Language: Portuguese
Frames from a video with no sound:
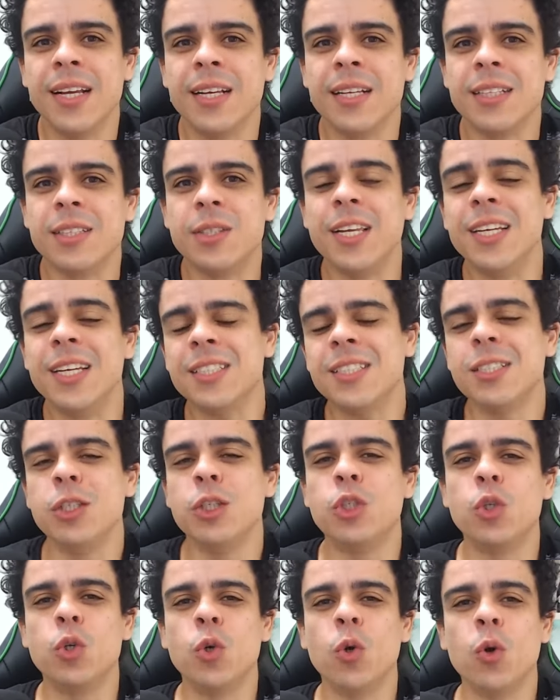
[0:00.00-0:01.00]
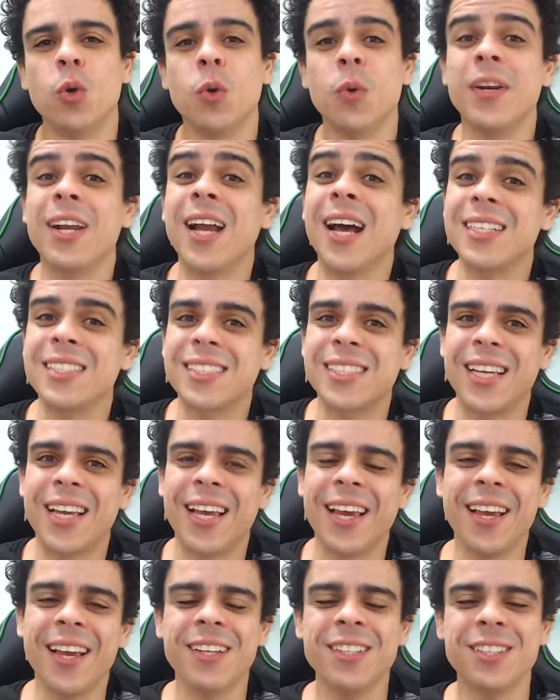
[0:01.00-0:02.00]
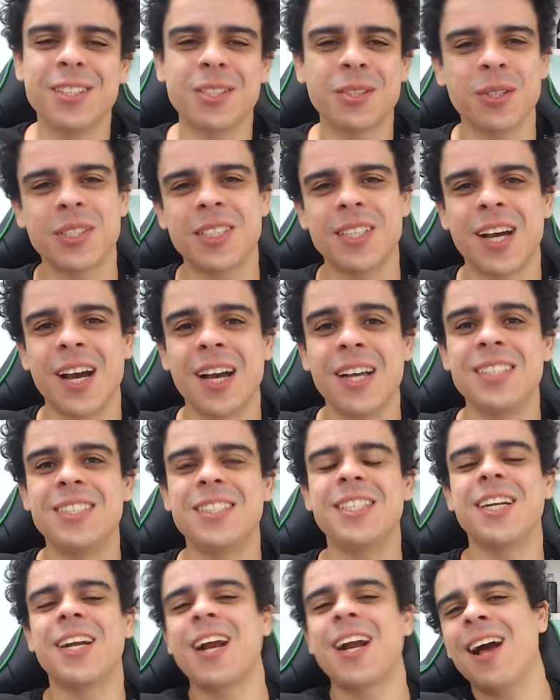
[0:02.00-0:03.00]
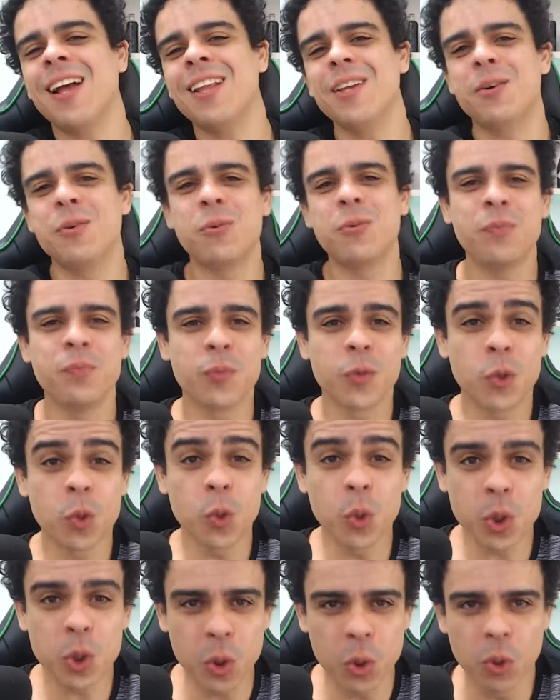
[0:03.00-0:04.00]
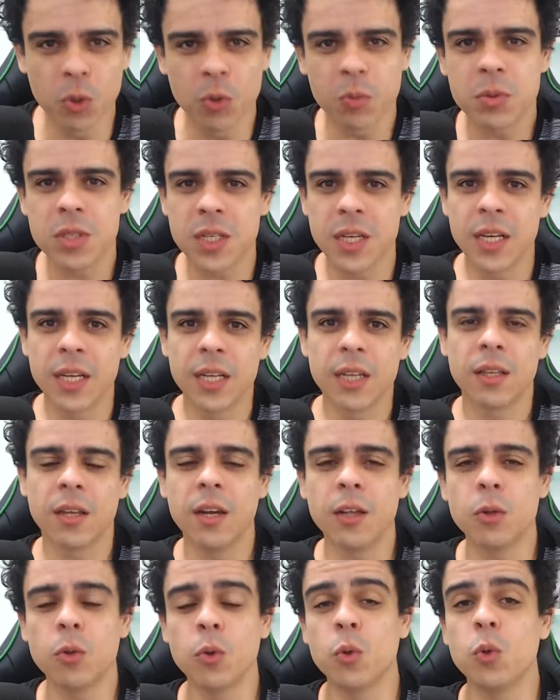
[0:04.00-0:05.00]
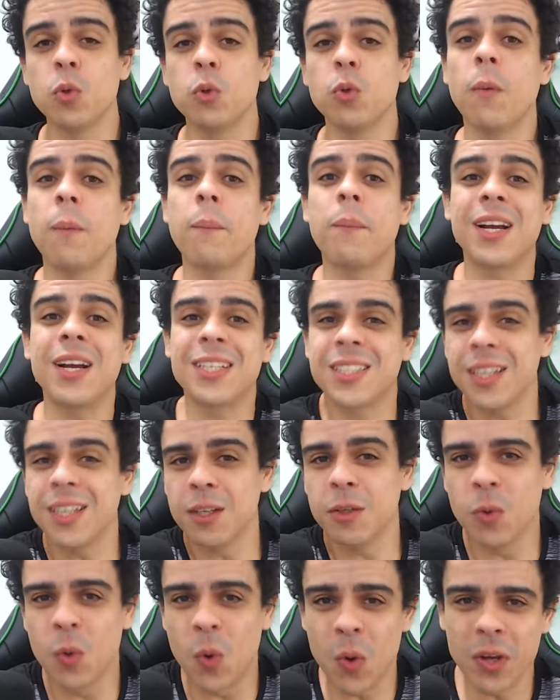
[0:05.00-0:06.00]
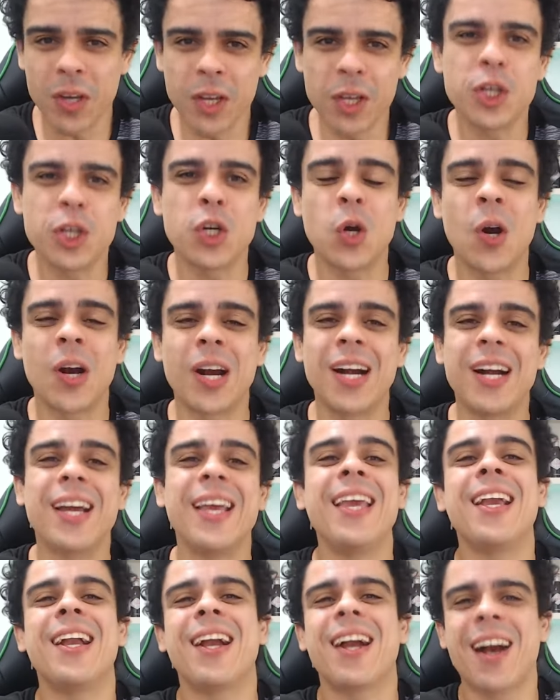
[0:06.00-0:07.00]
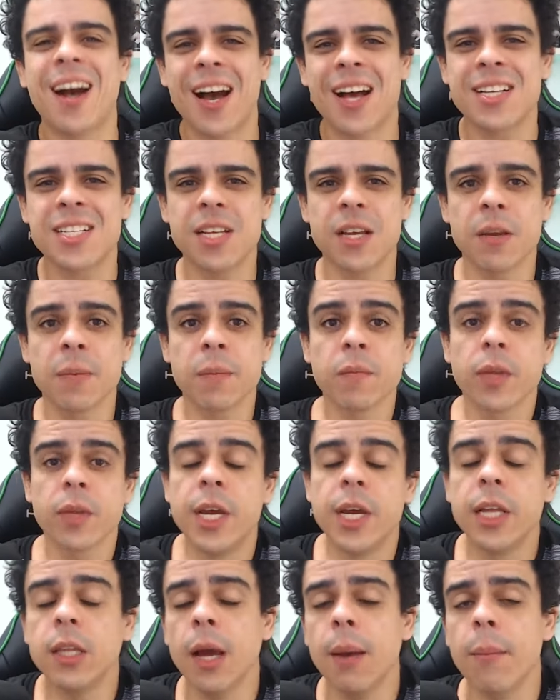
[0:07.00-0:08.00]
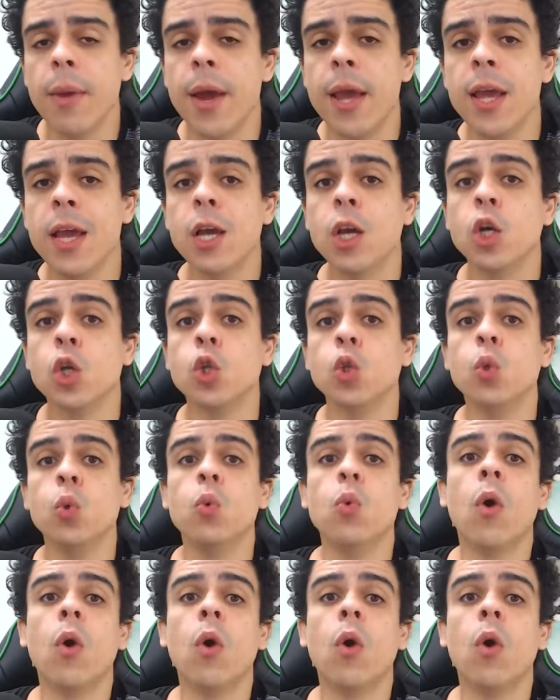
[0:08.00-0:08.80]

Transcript: desse jogo nas redes sociais de cada um dos clubes, tanto do Paysandu que joga em casa, e também do